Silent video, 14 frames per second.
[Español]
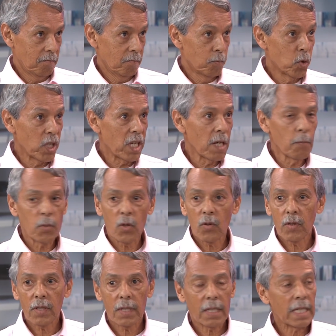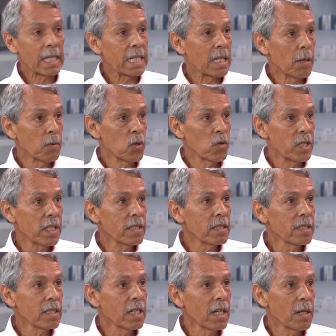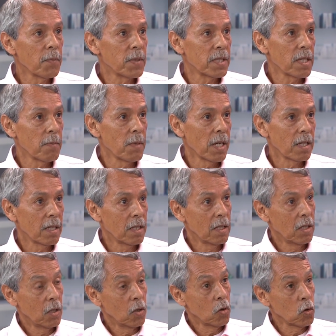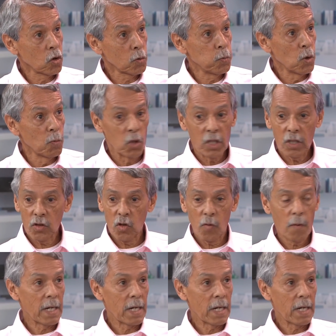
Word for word: por ejemplo, en la bronquitis y en el enfisema, los pulmones son